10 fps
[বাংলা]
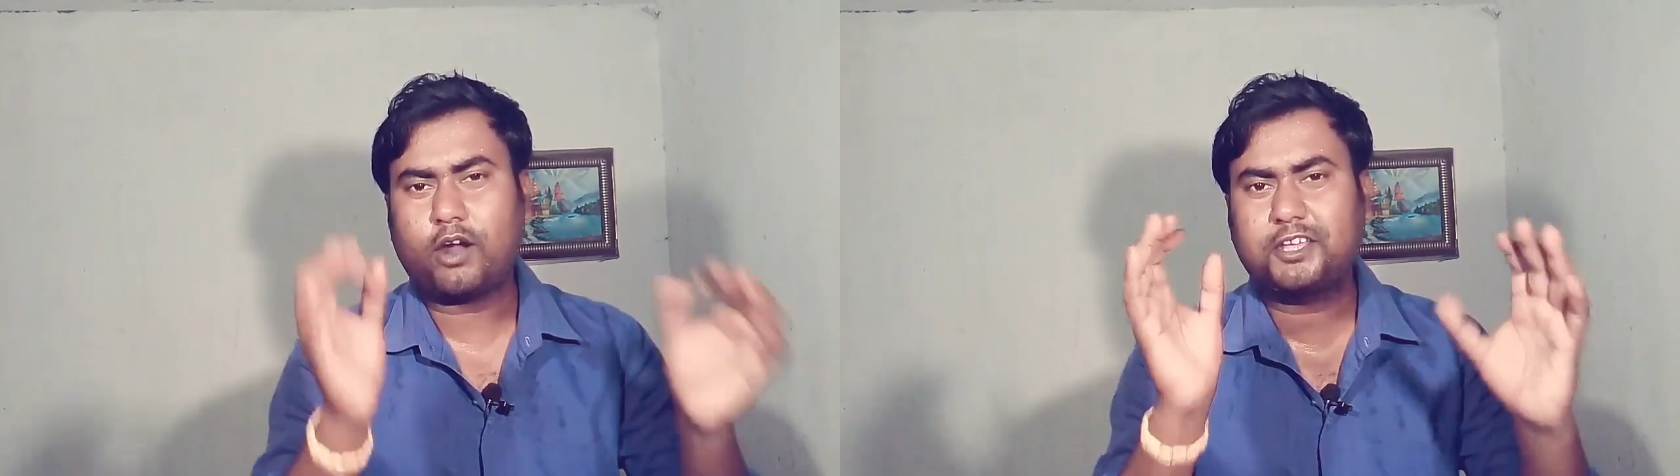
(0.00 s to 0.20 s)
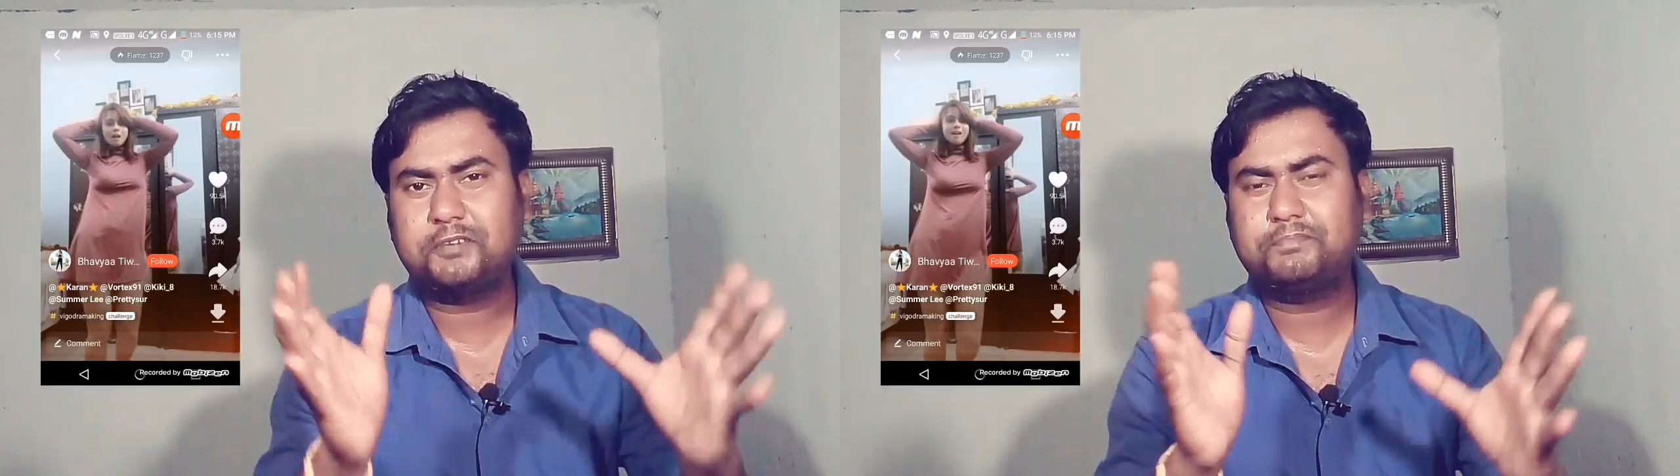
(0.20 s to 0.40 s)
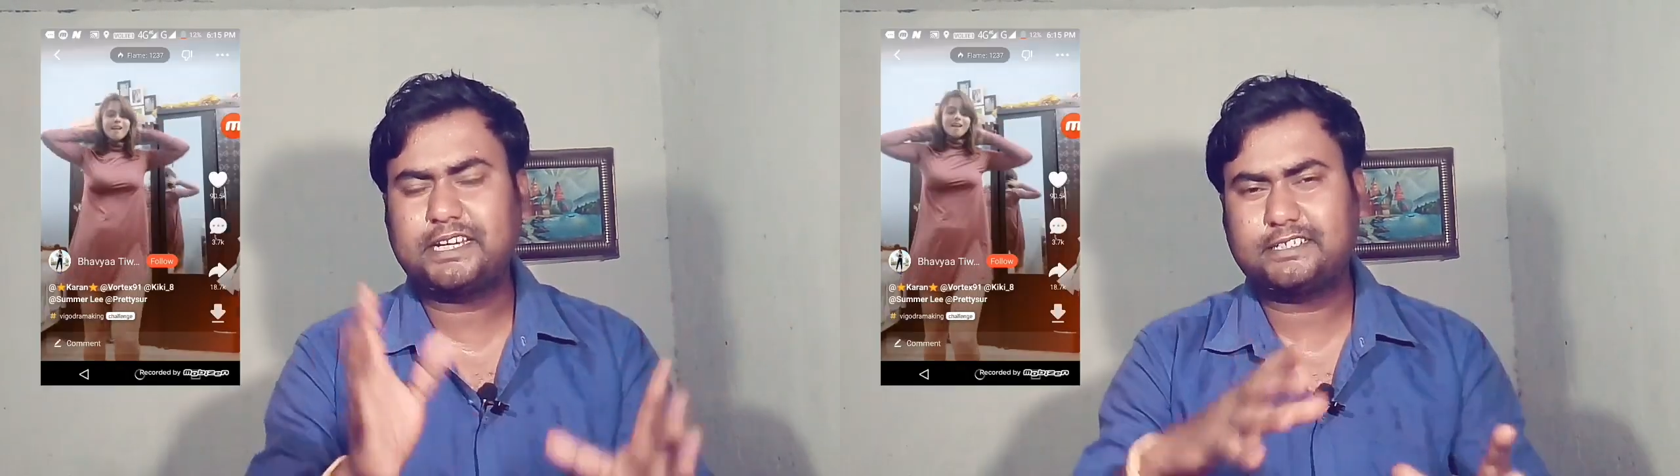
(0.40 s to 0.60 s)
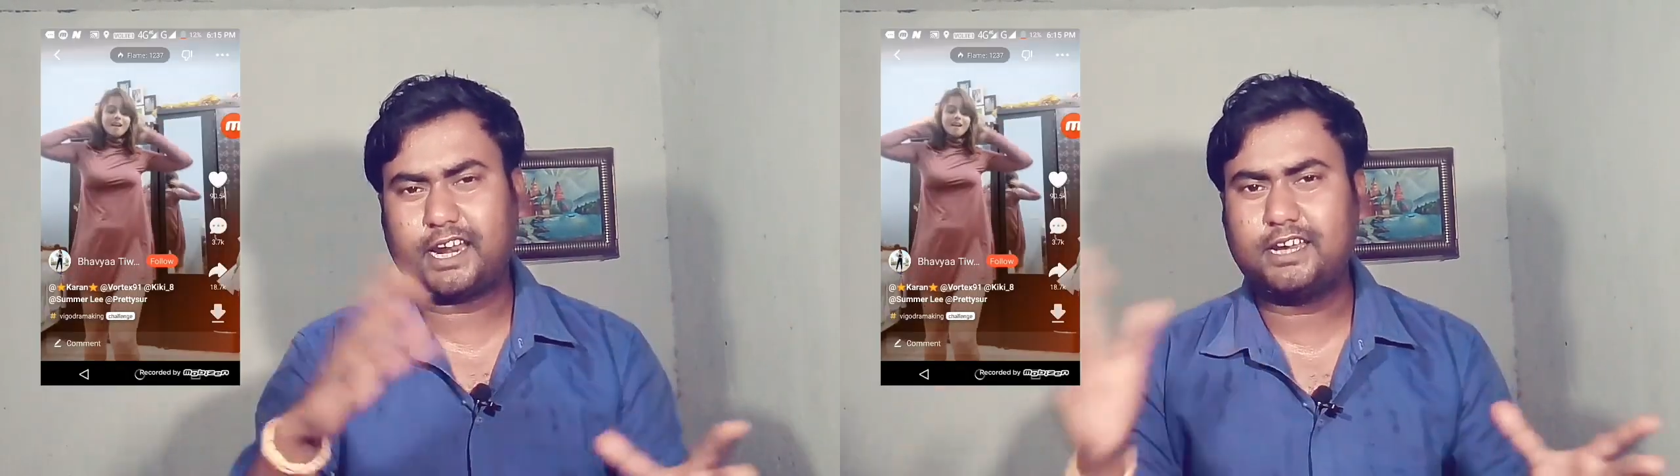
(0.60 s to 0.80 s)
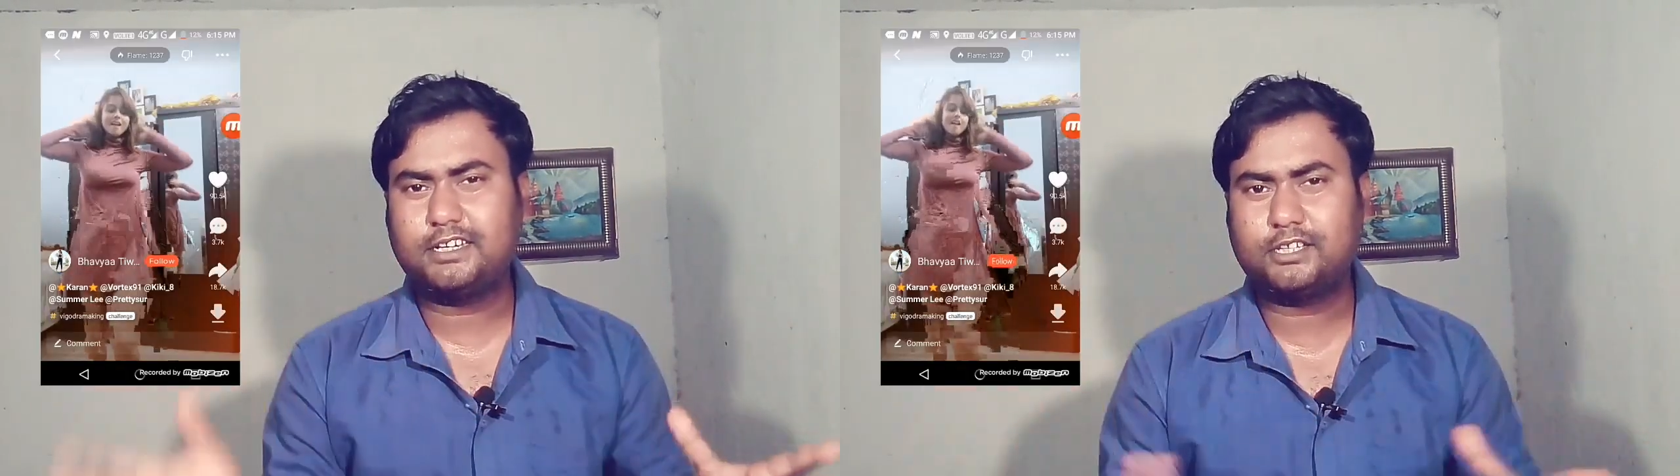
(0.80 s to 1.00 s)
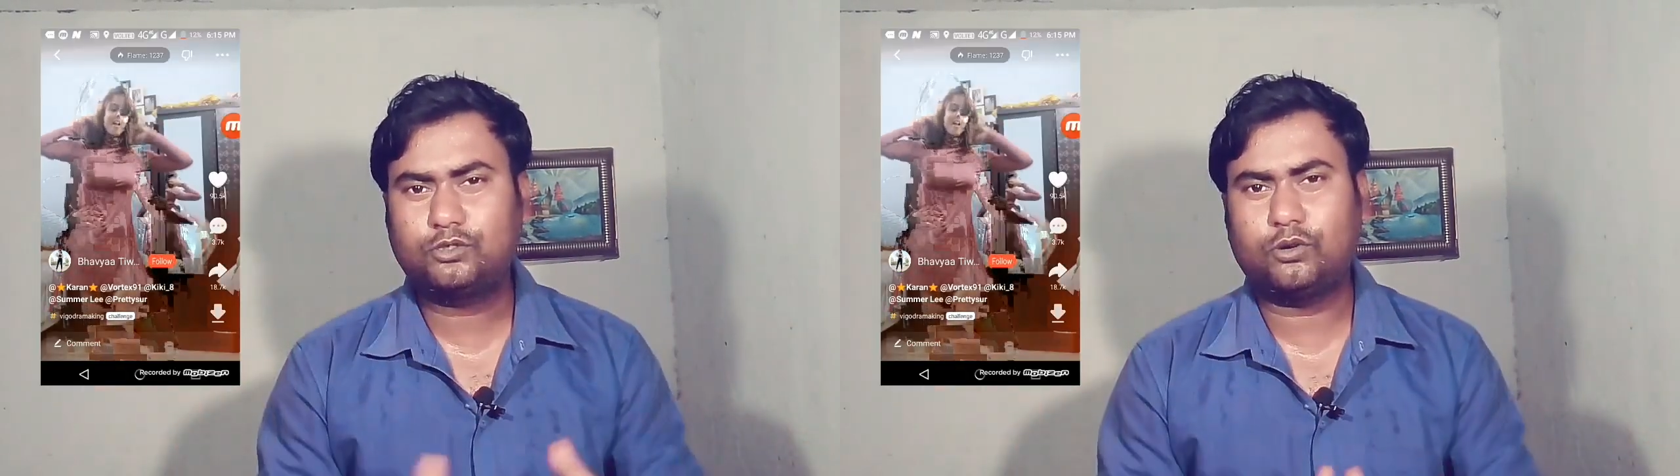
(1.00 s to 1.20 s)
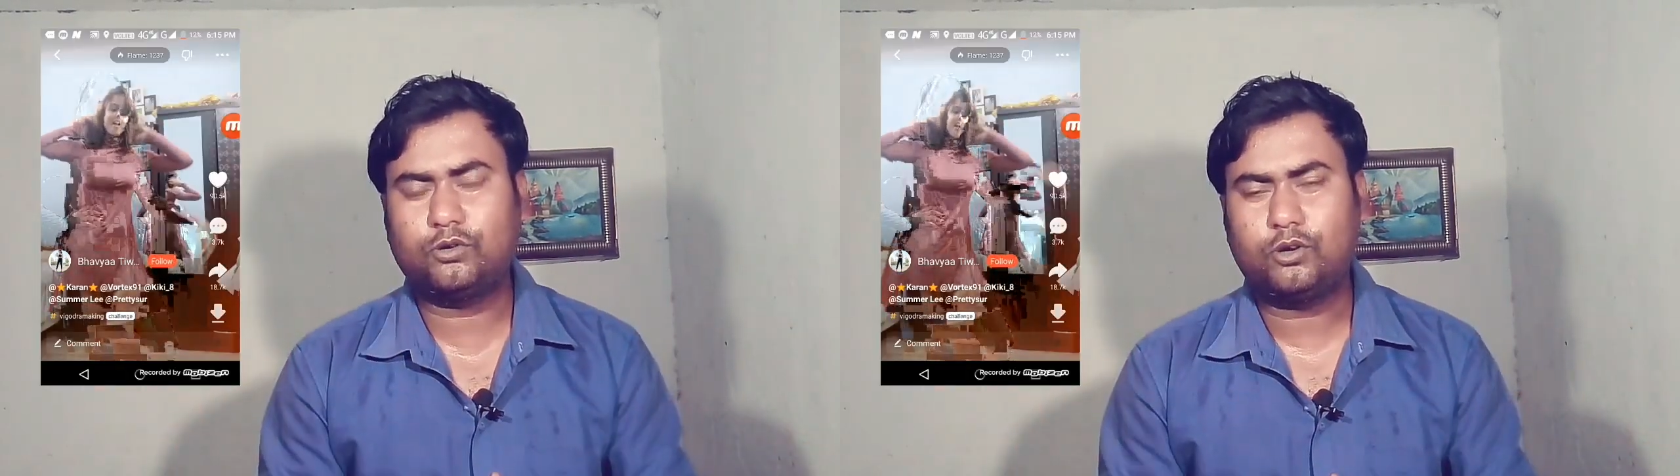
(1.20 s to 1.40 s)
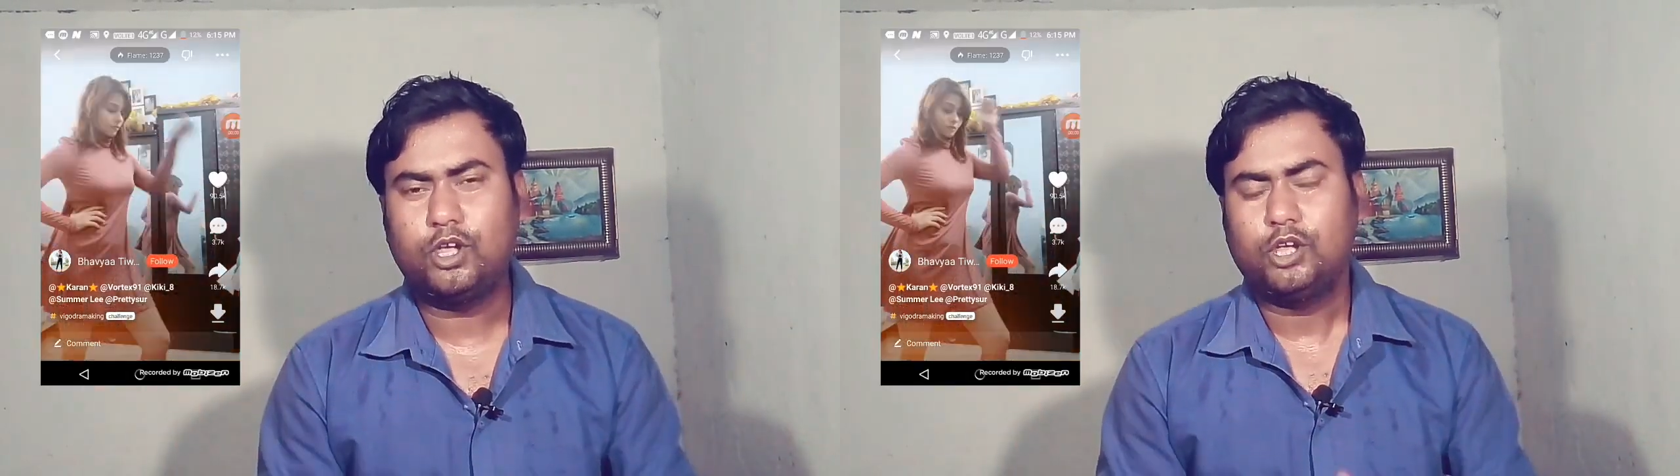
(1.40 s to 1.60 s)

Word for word: গড গিফটের ট্যালেন্টের জন্য